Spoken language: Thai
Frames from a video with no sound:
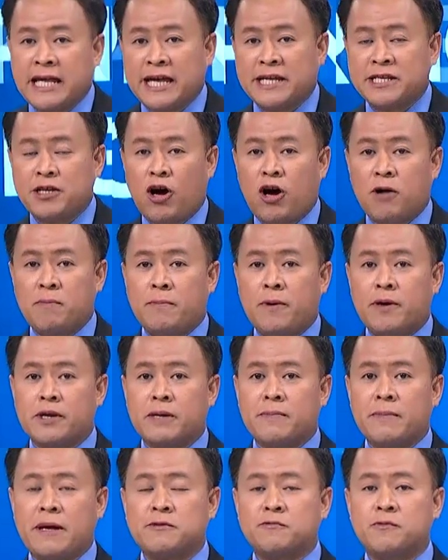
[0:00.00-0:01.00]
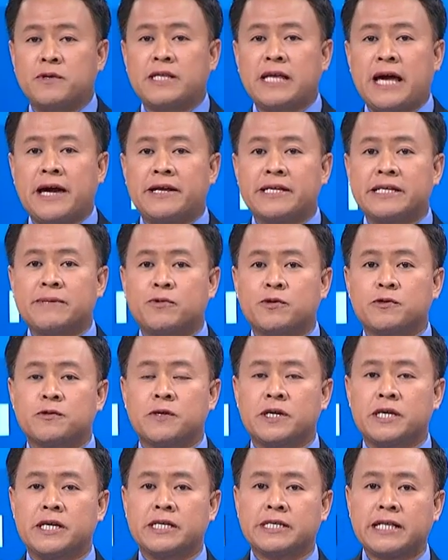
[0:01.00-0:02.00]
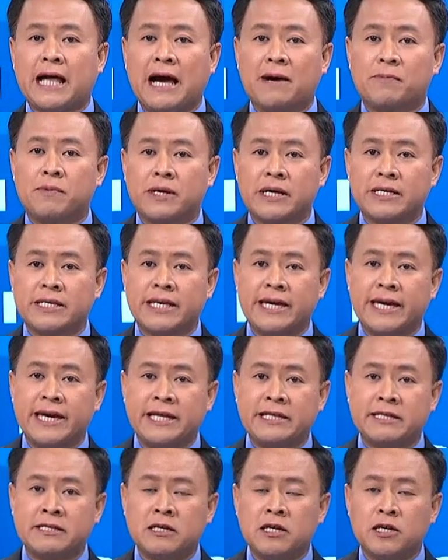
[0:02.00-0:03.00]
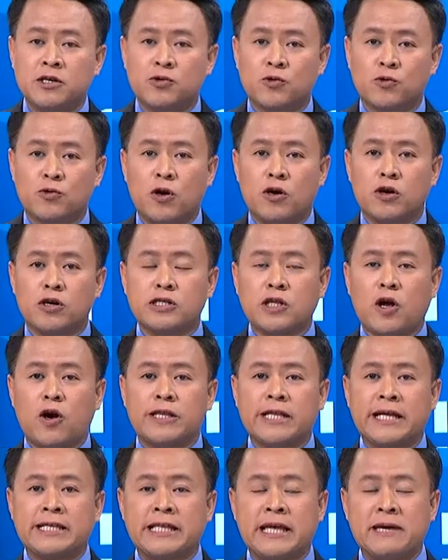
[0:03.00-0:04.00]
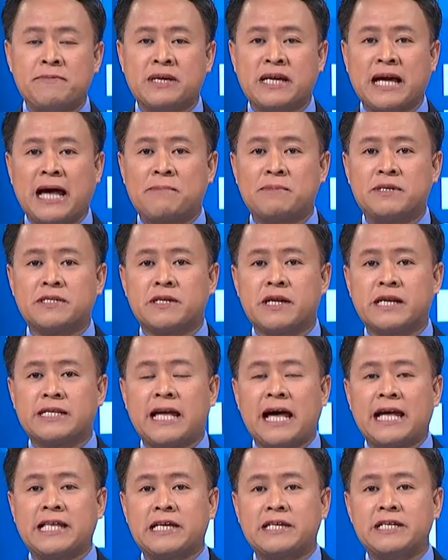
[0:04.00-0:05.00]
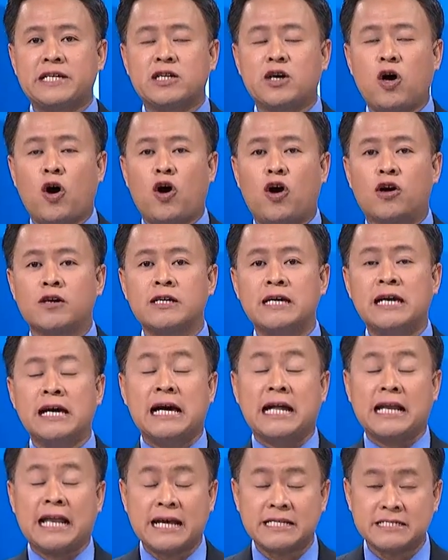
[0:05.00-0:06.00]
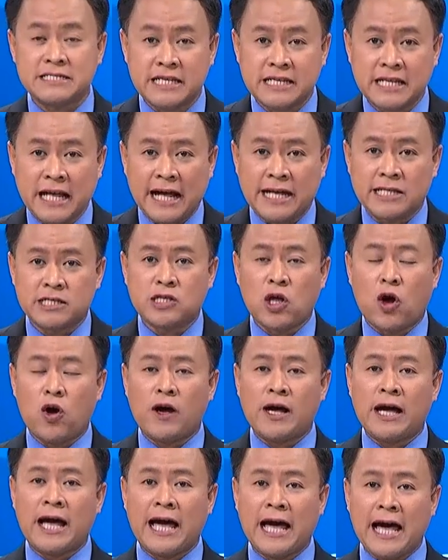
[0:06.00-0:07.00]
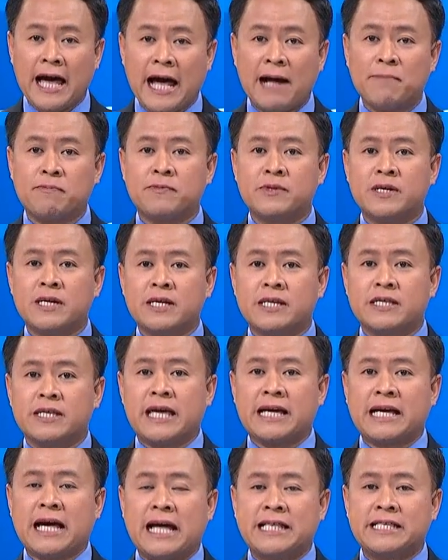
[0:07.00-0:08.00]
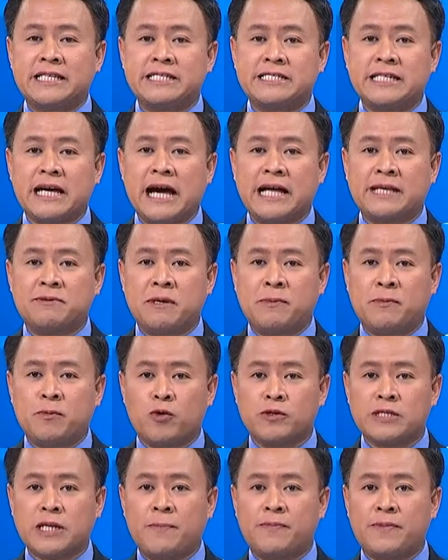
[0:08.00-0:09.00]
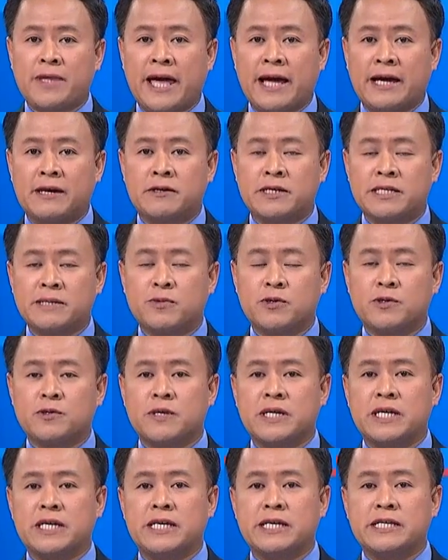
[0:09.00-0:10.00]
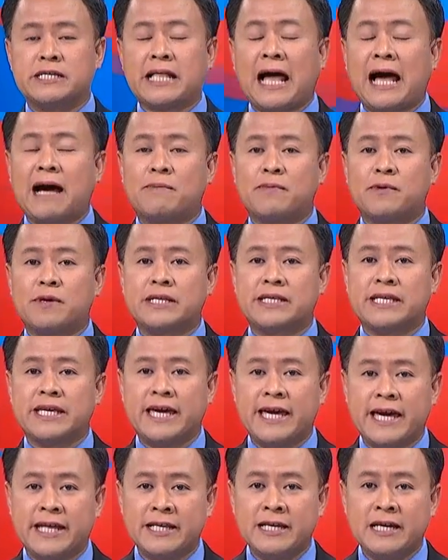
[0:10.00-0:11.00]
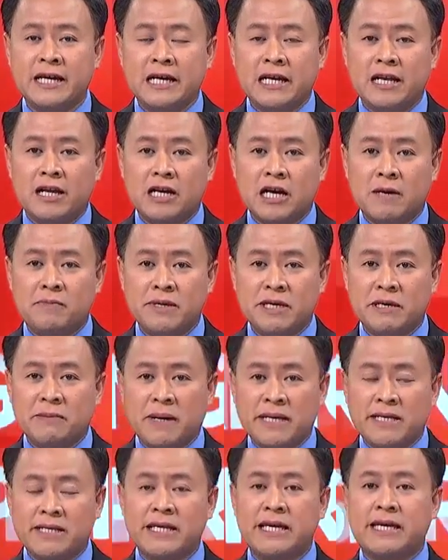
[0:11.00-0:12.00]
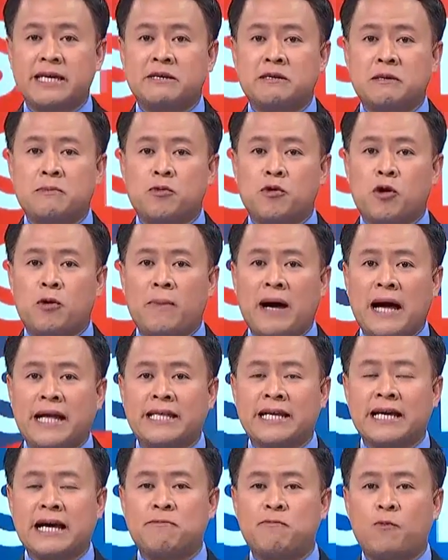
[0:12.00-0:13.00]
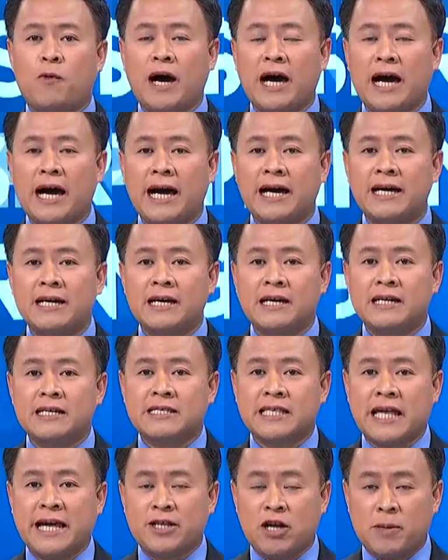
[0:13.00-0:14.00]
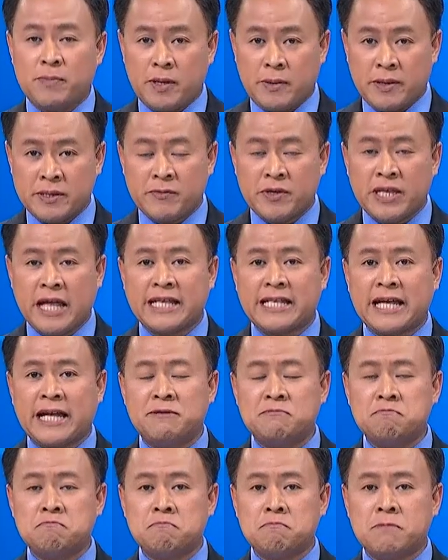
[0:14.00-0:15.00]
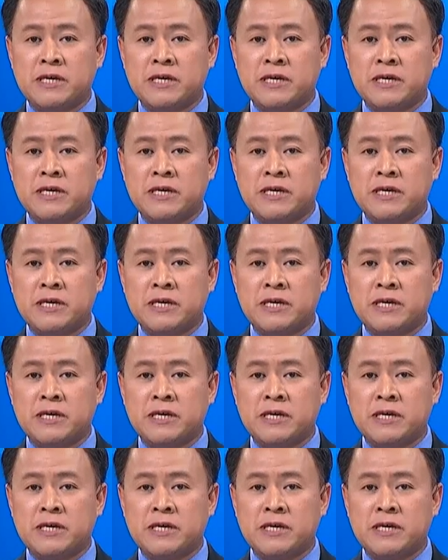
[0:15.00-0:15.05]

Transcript: นายดอนปรมัตถ์วินัยรัฐมนตรีต่างประเทศถูกกกต.นั้นได้มีการพิจารณาในเรื่องของลักษณะต้องห้ามในการที่จะดำรงตำแหน่งรัฐมนตรีต่างประเทศแล้วก็มีมติระบุออกมานะครับว่านายดอนปรมัตถ์วินัยนั้น